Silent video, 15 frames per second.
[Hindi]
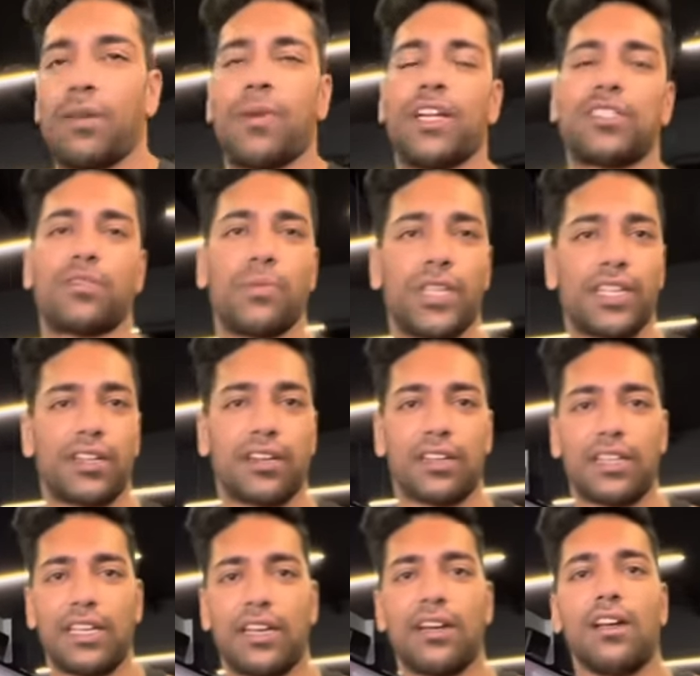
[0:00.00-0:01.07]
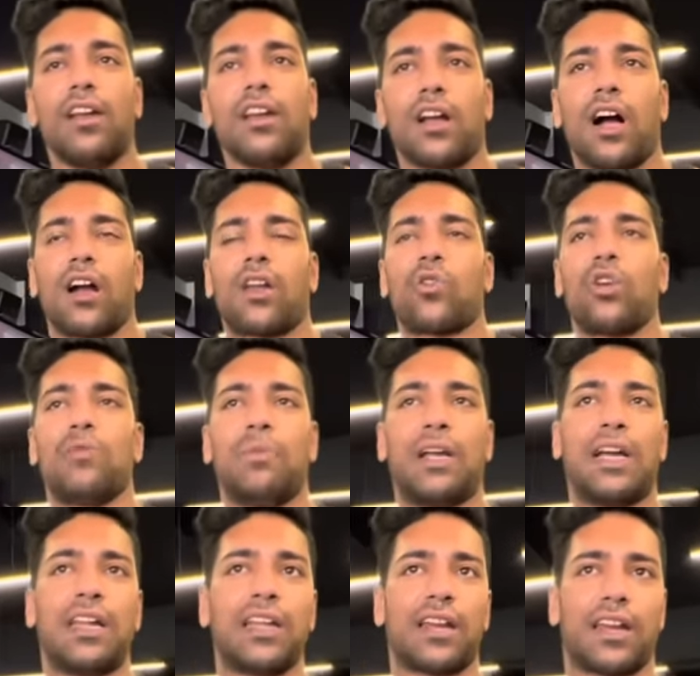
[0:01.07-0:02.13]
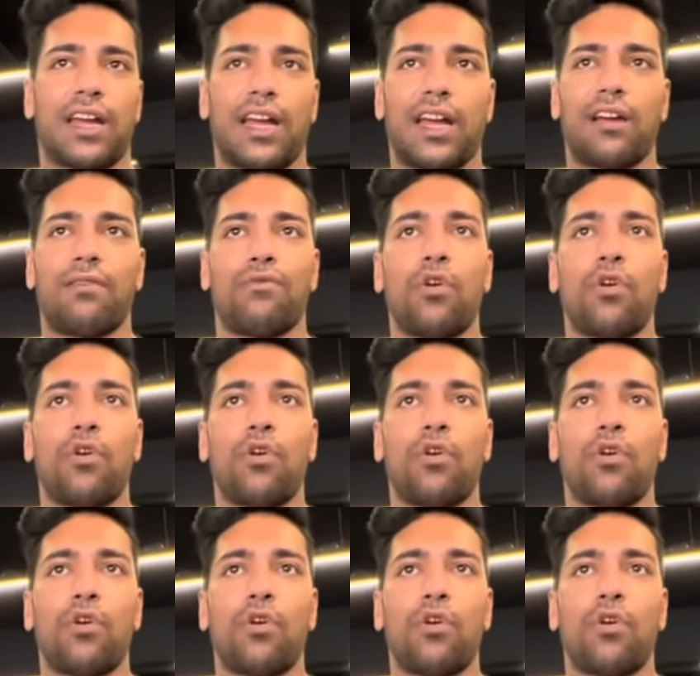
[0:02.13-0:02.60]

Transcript: बेंच बंद कर दिए अगर कोई बिगिनर है